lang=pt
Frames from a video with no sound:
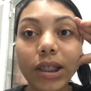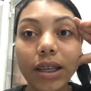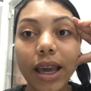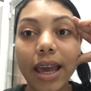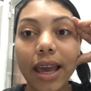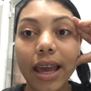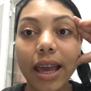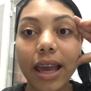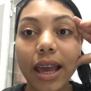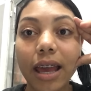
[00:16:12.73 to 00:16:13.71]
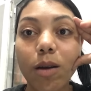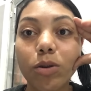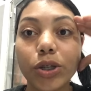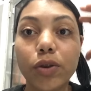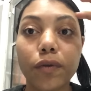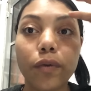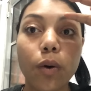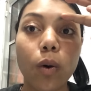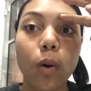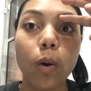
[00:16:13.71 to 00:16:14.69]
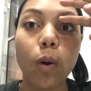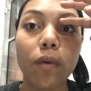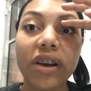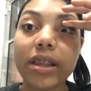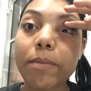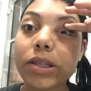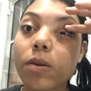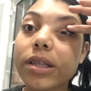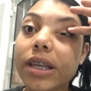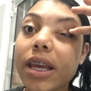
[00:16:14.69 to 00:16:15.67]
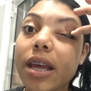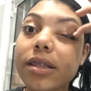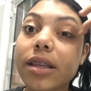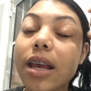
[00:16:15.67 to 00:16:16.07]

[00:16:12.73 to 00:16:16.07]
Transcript: é, hoje eu vou fazer minhas coisinhas.